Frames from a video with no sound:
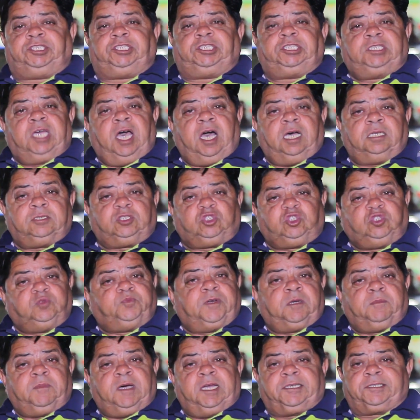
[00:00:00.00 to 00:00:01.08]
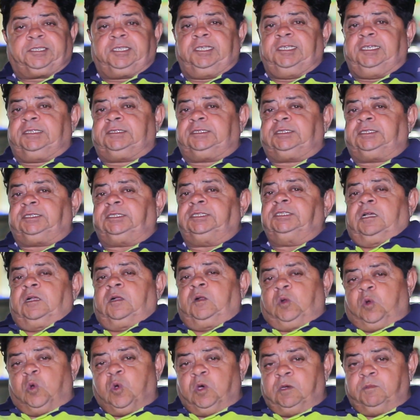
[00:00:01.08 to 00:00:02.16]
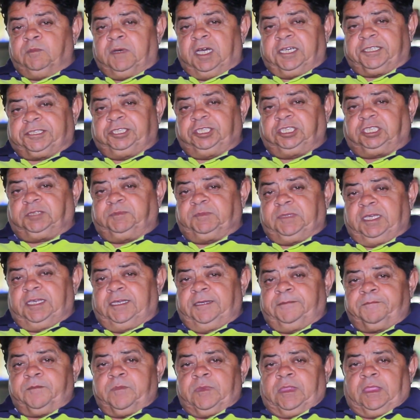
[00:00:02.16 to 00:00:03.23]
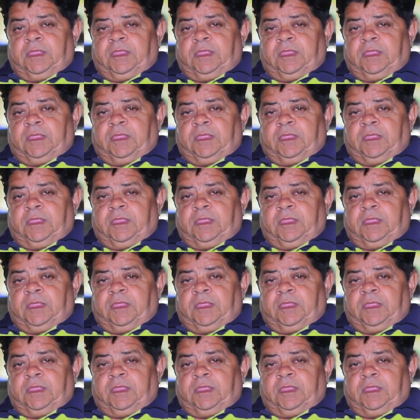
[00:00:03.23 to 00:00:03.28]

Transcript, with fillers: जिना सुपर मार्केट गोल मार्केट में